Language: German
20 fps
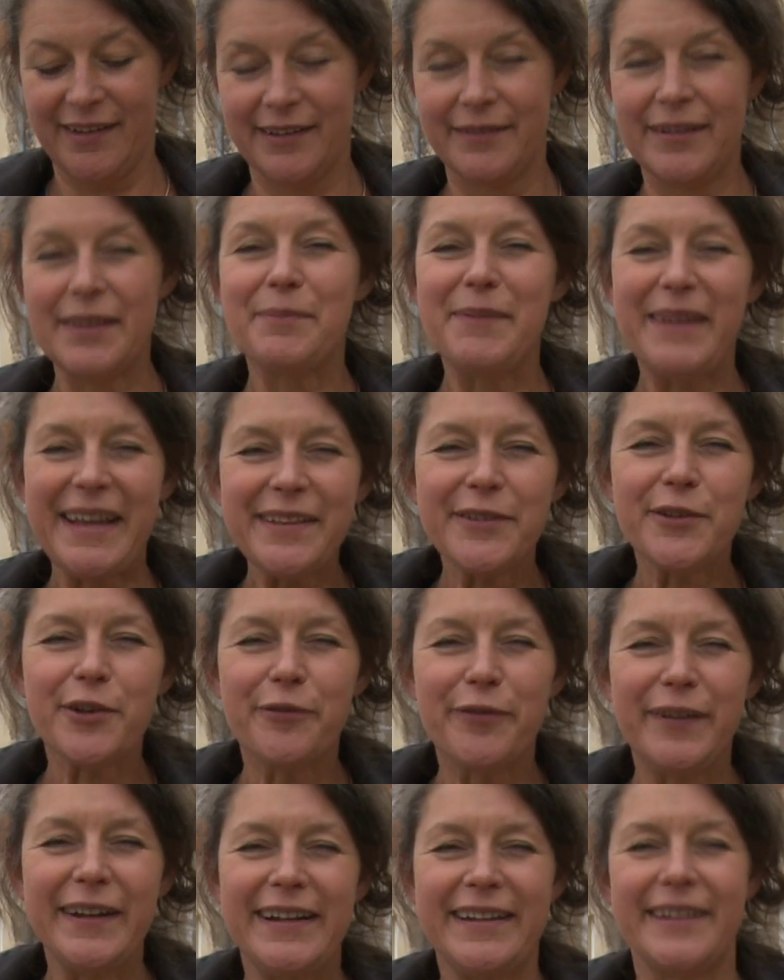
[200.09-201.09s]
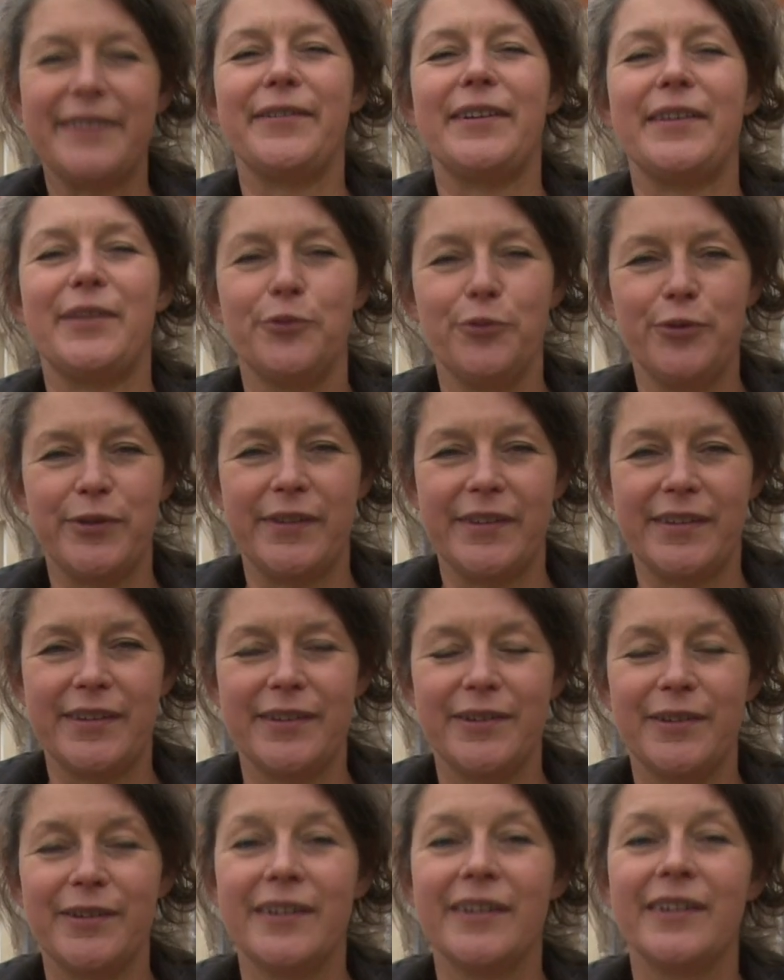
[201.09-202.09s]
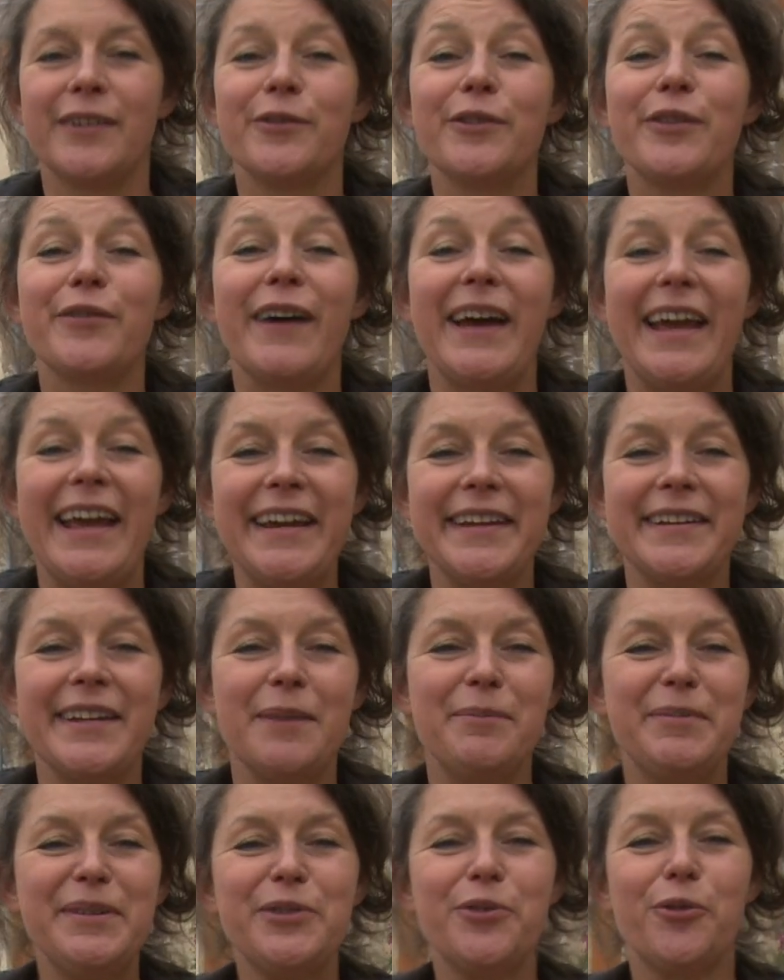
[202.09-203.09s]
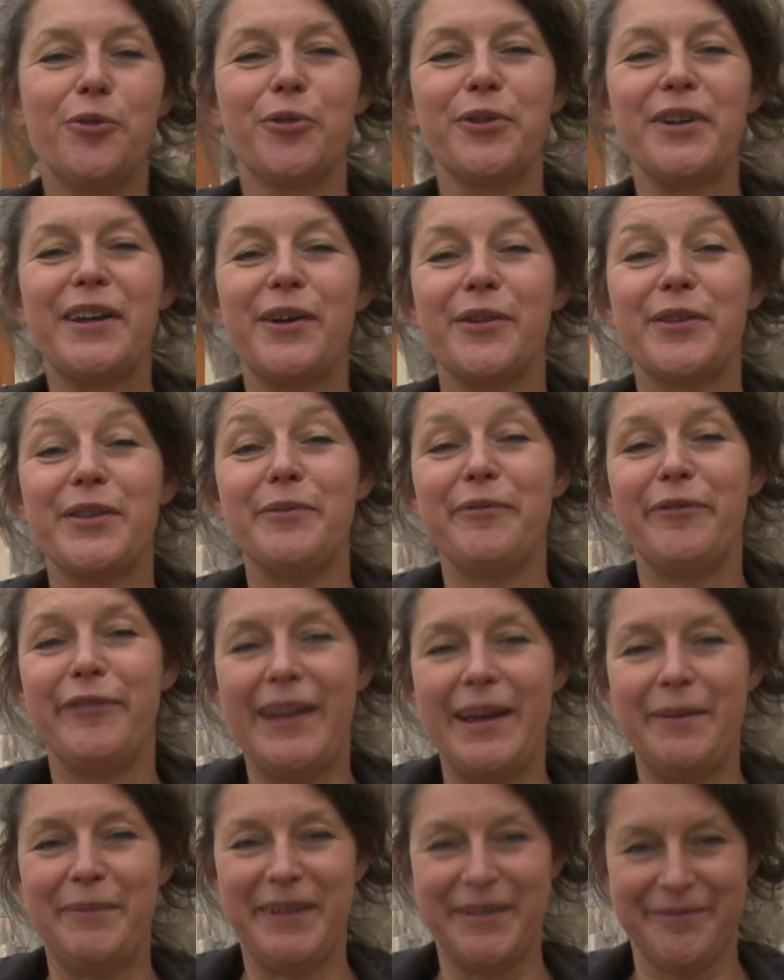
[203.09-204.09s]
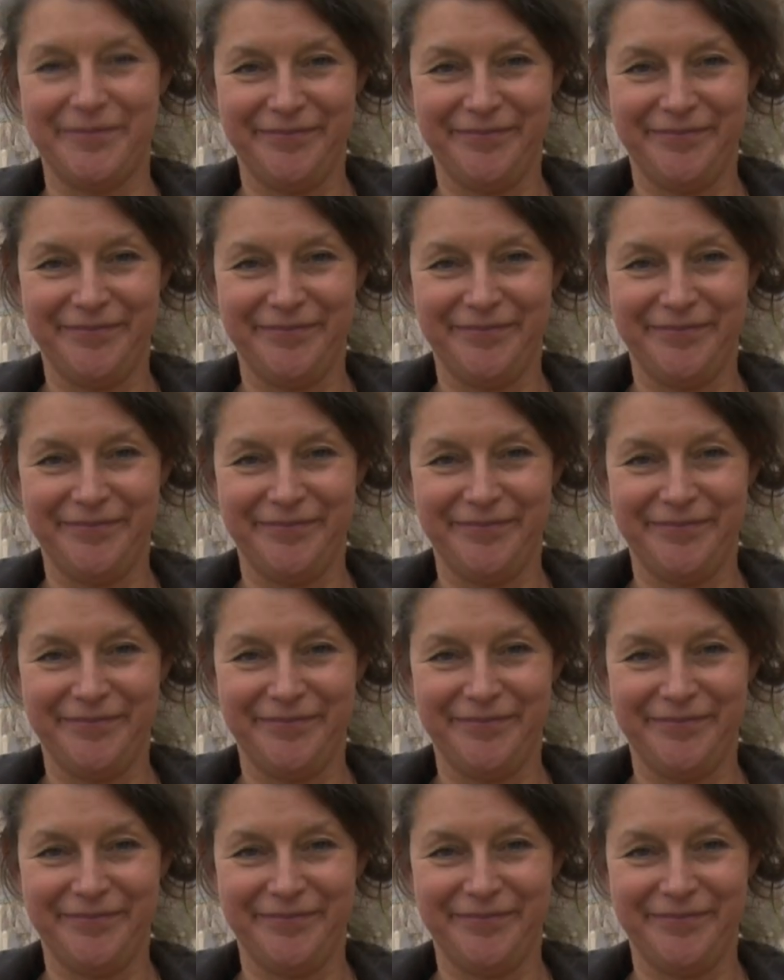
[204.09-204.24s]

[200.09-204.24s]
Was mir jetzt noch fehlt, ist was Süßes. Und zwar echter Bio-Honig aus dem Fläming.